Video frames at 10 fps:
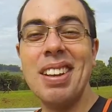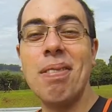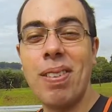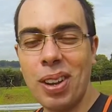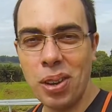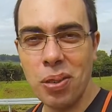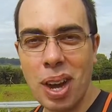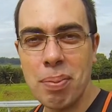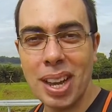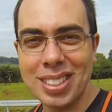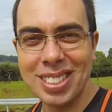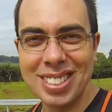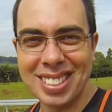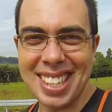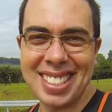Falou, um abraço,
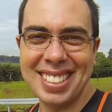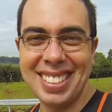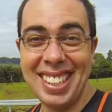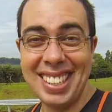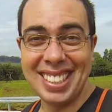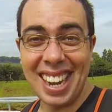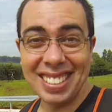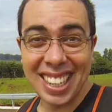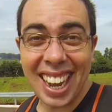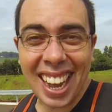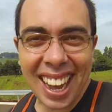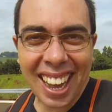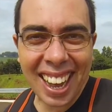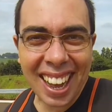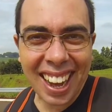sucesso e tchau,
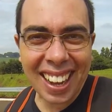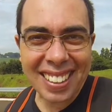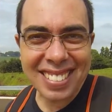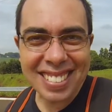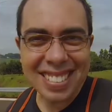tchau!